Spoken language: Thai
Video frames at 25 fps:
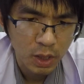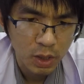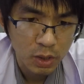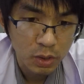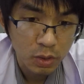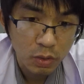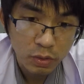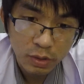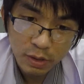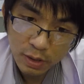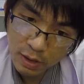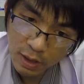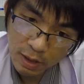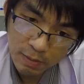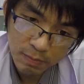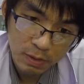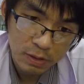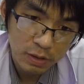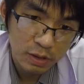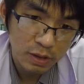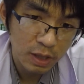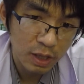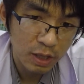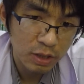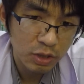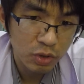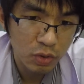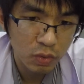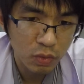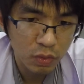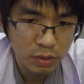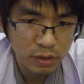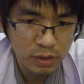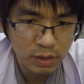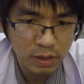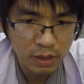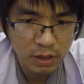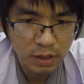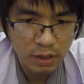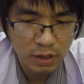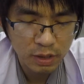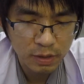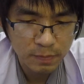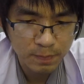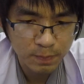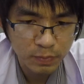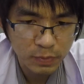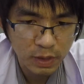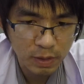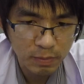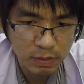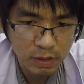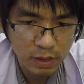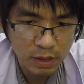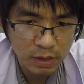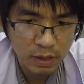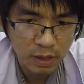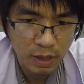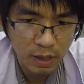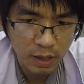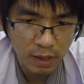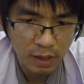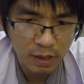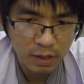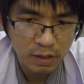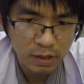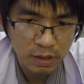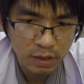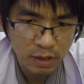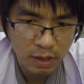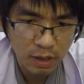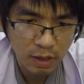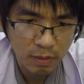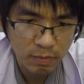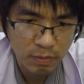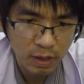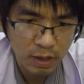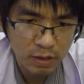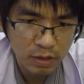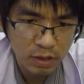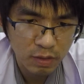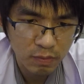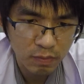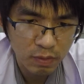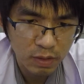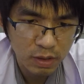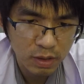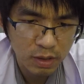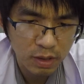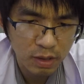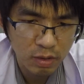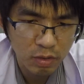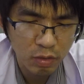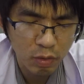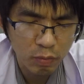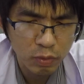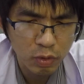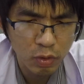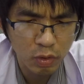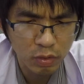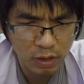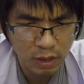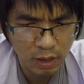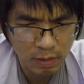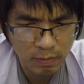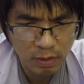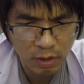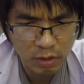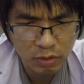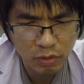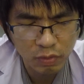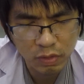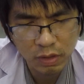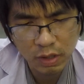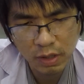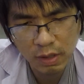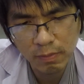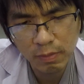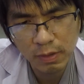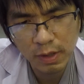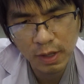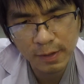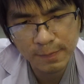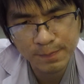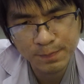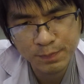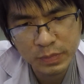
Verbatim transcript: นอกจากนั้นประชาชนนะฮะ ในประเทศไทยที่ได้รับการฉีดวัคซีนครบ 2 เข็มแล้วอยู่ที่เพียง